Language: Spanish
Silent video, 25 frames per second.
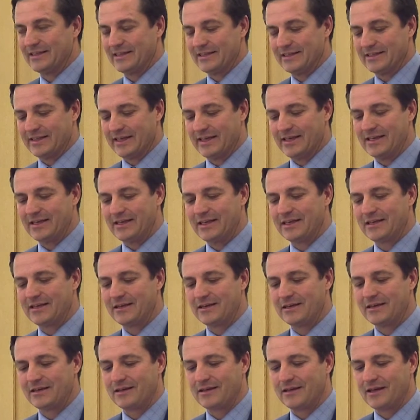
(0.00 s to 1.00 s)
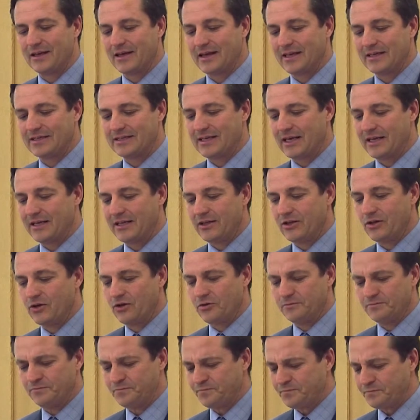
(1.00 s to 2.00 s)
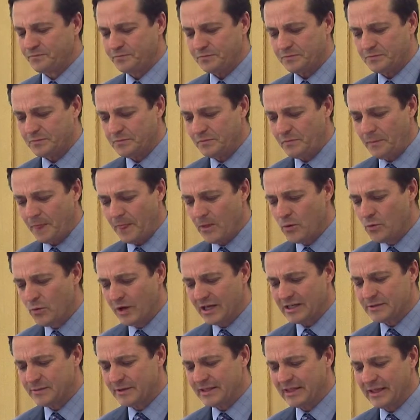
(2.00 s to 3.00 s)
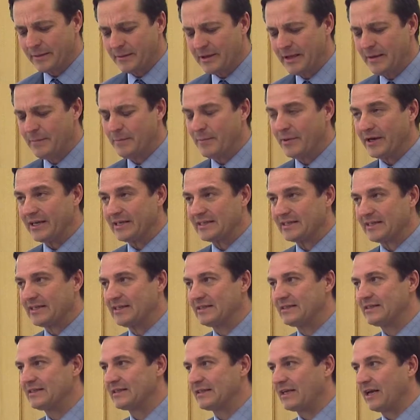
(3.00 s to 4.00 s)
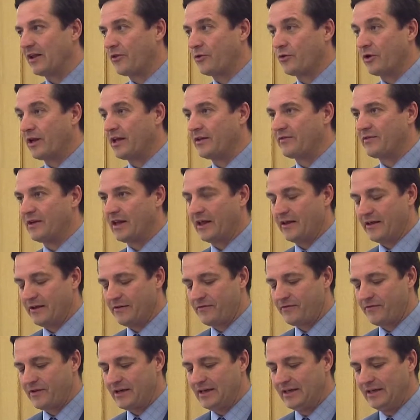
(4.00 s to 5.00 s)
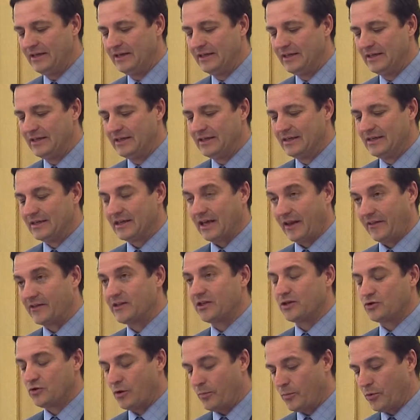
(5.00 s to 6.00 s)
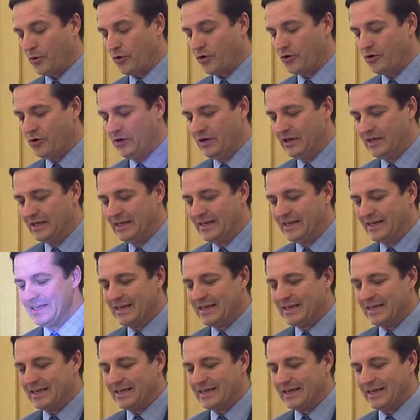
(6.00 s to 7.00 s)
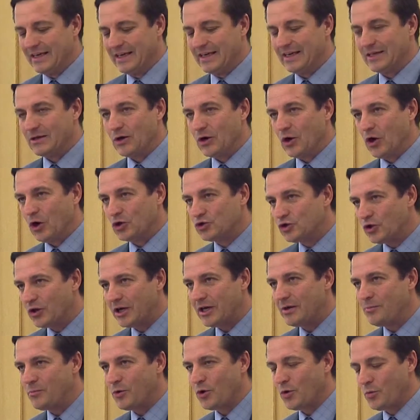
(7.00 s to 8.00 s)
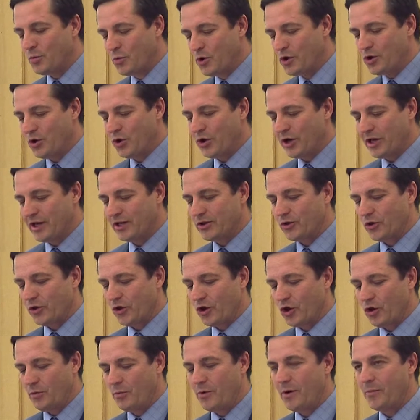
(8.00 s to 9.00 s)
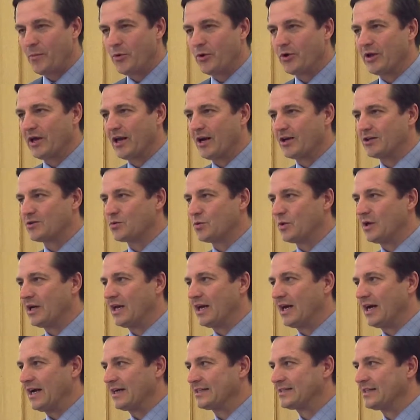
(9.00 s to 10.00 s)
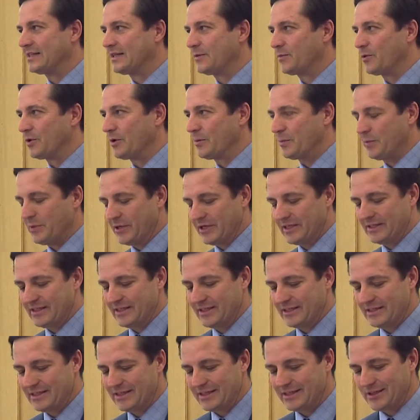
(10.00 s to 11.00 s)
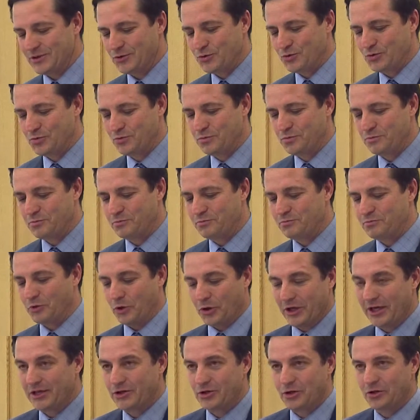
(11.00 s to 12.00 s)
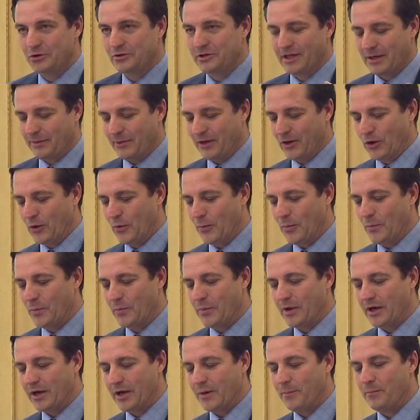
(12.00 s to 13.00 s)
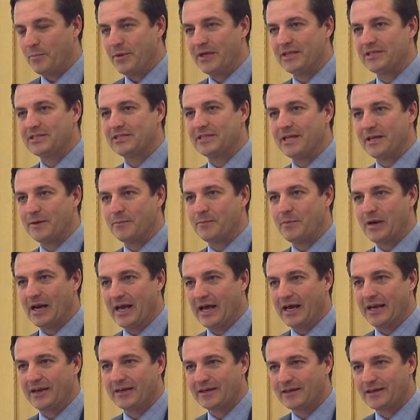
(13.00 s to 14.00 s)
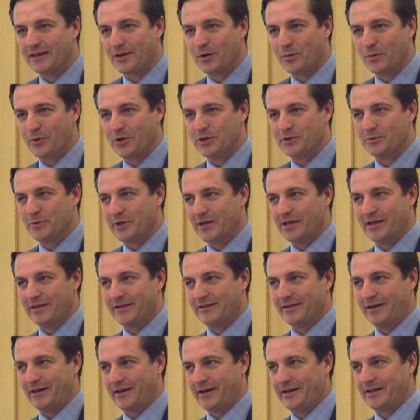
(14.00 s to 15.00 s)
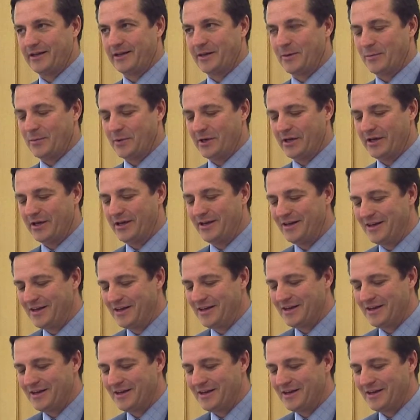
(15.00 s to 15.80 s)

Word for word: Desde él eh, han salido unas 20.000 empresas en la zona de Filadelfia, gracias a su apoyo. Y otro ejemplo muy concreto de cómo apoya la escuela a este tipo de empresas es un proyecto llamado eh, Pitch 10 Plan, que lo podéis ver en internet también,